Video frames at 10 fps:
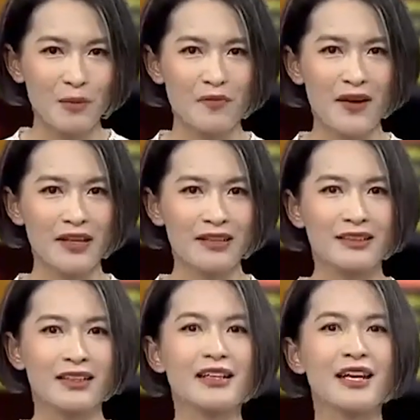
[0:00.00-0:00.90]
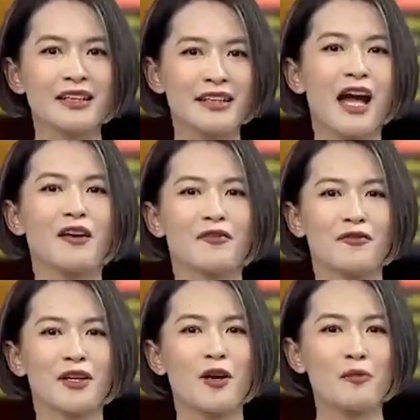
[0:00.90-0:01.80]
bởi vậy các nền tảng
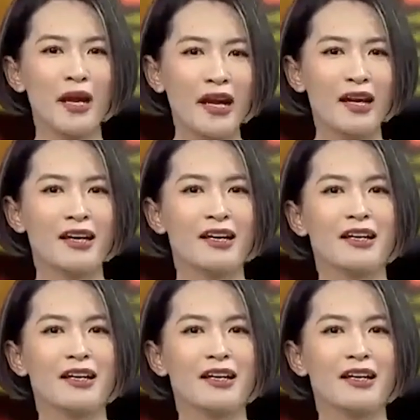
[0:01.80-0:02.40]
về công nghệ